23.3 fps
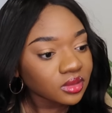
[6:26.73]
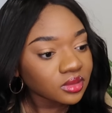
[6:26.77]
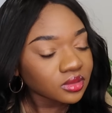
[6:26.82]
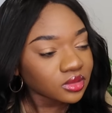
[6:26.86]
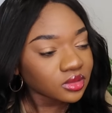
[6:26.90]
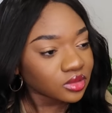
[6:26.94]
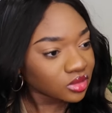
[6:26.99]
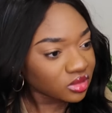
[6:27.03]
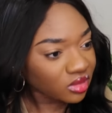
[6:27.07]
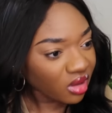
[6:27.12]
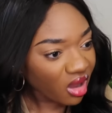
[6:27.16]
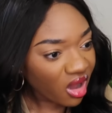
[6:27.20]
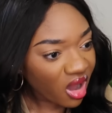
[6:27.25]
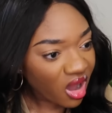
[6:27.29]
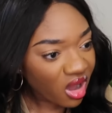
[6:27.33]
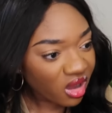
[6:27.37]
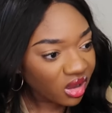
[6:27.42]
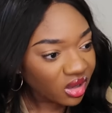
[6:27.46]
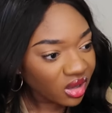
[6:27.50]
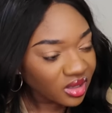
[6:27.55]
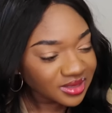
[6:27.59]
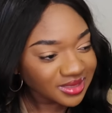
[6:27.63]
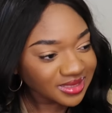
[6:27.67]
Non,
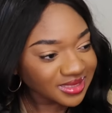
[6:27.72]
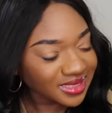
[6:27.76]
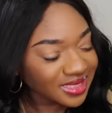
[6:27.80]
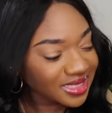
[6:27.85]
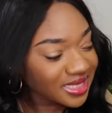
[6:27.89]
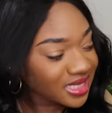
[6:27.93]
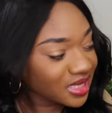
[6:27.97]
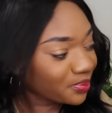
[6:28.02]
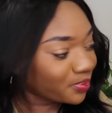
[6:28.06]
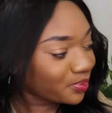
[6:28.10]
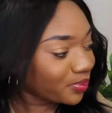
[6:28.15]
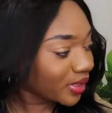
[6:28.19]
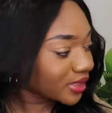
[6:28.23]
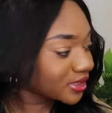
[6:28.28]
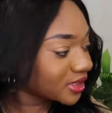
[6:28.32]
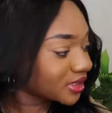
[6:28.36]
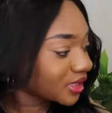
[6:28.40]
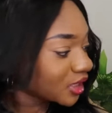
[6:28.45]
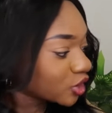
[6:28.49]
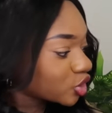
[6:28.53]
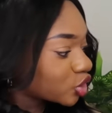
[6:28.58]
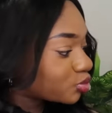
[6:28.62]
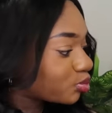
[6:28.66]
c'est hyper
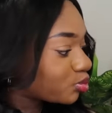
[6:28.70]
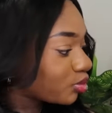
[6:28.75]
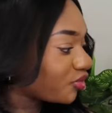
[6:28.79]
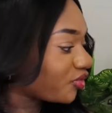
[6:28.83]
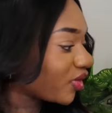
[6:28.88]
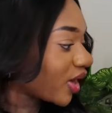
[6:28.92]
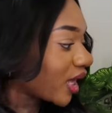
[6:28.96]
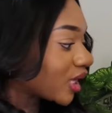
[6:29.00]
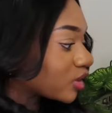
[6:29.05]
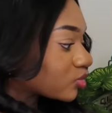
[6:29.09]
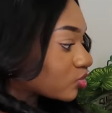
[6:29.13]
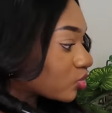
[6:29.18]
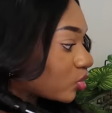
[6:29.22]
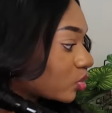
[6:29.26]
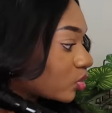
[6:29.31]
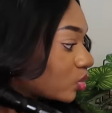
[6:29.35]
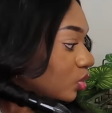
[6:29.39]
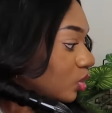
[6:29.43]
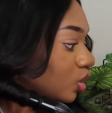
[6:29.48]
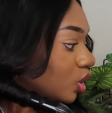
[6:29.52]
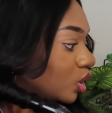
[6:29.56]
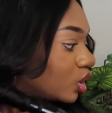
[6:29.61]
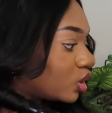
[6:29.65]
cher juste pour faire un
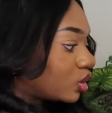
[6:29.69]
trou.